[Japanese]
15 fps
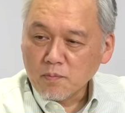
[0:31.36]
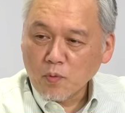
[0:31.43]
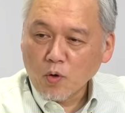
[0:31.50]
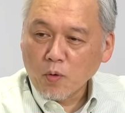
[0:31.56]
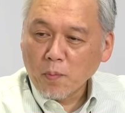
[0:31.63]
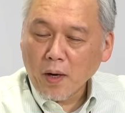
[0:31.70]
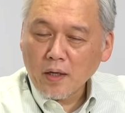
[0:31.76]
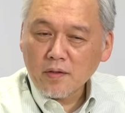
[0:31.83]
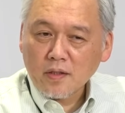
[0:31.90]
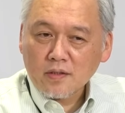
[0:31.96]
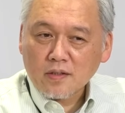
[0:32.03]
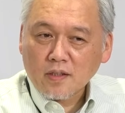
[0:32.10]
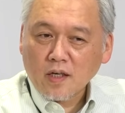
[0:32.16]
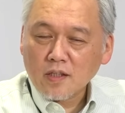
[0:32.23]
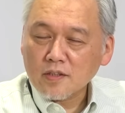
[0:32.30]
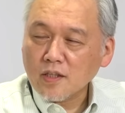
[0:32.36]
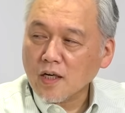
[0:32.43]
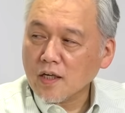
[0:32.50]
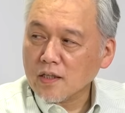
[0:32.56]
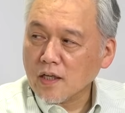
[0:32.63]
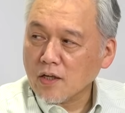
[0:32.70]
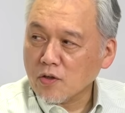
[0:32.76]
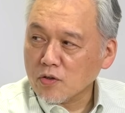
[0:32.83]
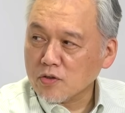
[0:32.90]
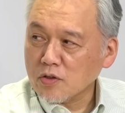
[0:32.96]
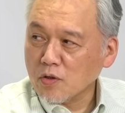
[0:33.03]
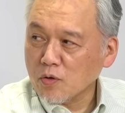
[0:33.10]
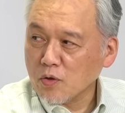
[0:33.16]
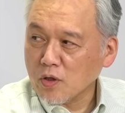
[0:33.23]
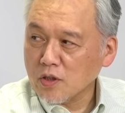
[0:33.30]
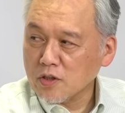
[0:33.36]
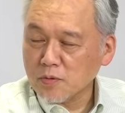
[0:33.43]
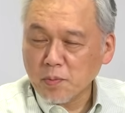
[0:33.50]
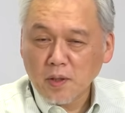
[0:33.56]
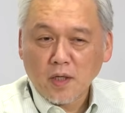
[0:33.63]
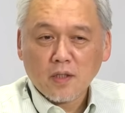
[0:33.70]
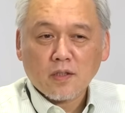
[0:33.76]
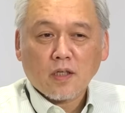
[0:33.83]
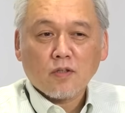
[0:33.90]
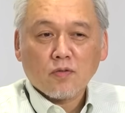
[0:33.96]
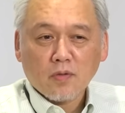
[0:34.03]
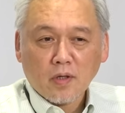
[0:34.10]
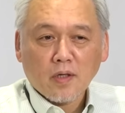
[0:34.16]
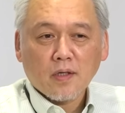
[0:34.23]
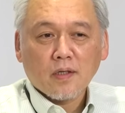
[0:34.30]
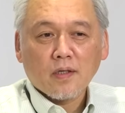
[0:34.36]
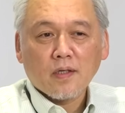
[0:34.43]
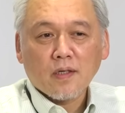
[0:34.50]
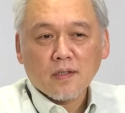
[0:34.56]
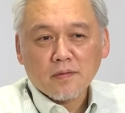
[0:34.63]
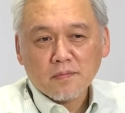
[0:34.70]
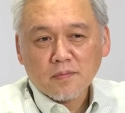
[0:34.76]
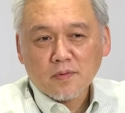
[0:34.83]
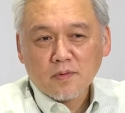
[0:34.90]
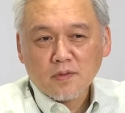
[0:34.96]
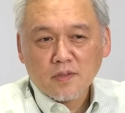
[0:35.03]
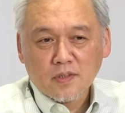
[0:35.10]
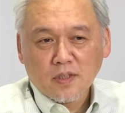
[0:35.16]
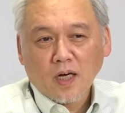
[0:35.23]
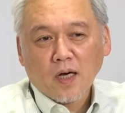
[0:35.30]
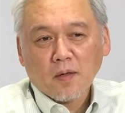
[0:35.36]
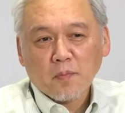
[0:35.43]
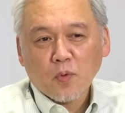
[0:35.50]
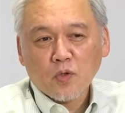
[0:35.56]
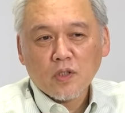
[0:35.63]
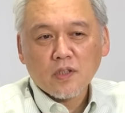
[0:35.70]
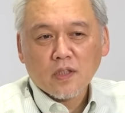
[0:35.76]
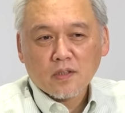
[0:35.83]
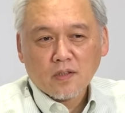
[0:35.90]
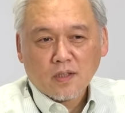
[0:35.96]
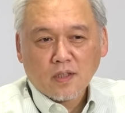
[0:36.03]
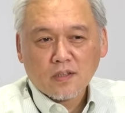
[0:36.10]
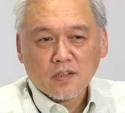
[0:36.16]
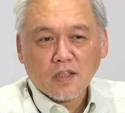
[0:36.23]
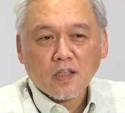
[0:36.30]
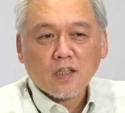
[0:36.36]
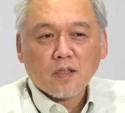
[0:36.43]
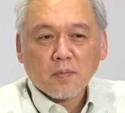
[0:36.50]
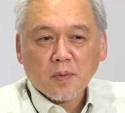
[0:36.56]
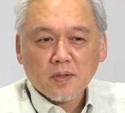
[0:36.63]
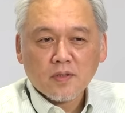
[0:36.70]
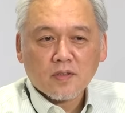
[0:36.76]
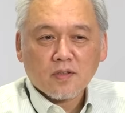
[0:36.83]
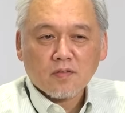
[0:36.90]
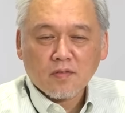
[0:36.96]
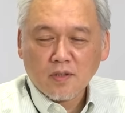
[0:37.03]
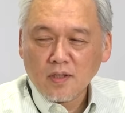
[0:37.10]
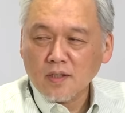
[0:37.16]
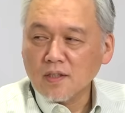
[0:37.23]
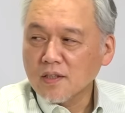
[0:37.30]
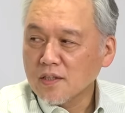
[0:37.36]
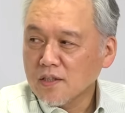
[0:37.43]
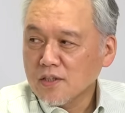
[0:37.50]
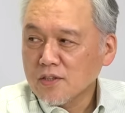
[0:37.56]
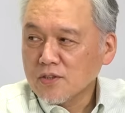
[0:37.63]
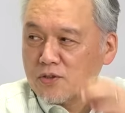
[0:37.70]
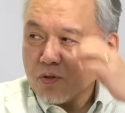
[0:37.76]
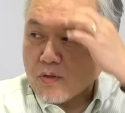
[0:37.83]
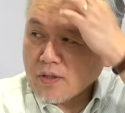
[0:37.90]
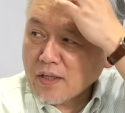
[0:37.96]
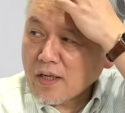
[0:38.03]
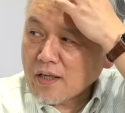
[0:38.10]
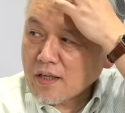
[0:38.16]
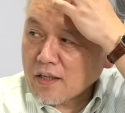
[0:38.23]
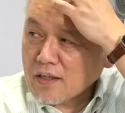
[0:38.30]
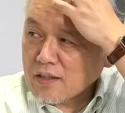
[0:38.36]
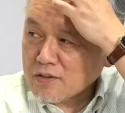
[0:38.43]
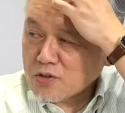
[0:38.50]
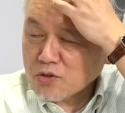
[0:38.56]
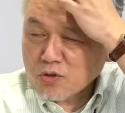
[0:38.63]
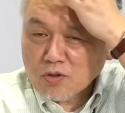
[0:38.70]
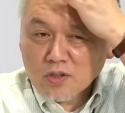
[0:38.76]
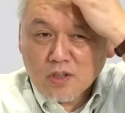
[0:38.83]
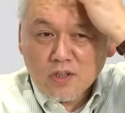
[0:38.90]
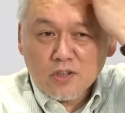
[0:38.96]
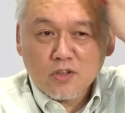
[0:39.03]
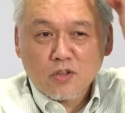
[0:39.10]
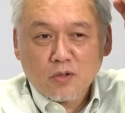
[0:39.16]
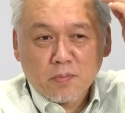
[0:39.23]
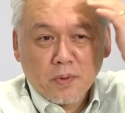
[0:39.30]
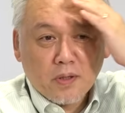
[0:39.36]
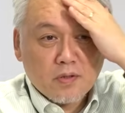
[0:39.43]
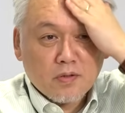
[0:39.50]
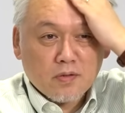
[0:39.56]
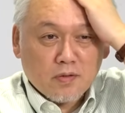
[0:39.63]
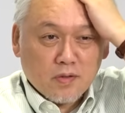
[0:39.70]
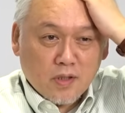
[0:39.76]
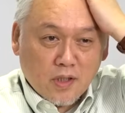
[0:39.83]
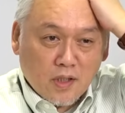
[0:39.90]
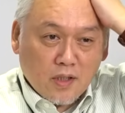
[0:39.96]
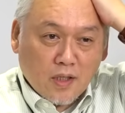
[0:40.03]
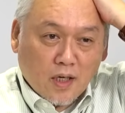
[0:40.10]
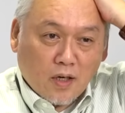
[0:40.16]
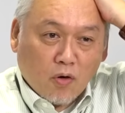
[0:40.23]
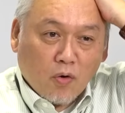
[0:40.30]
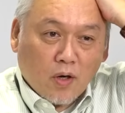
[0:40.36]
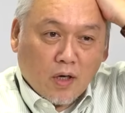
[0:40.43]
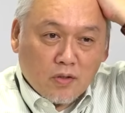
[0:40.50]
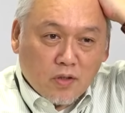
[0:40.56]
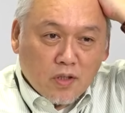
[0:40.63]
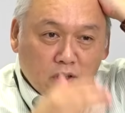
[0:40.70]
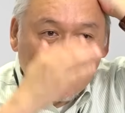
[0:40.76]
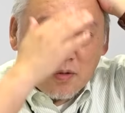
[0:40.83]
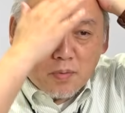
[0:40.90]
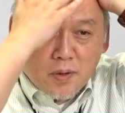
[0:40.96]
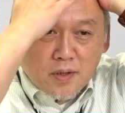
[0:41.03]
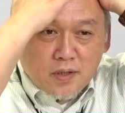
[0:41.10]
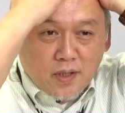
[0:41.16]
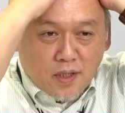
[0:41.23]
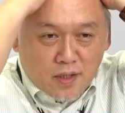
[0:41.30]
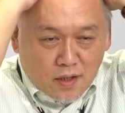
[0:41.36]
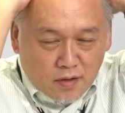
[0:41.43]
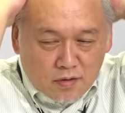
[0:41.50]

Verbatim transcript: もう前には使わせてあげないよって俺いじめられたので、じゃあもういいです、私出てきますって言うんで、しょうがないからちょっと近所のビルになんか他の編集部が使って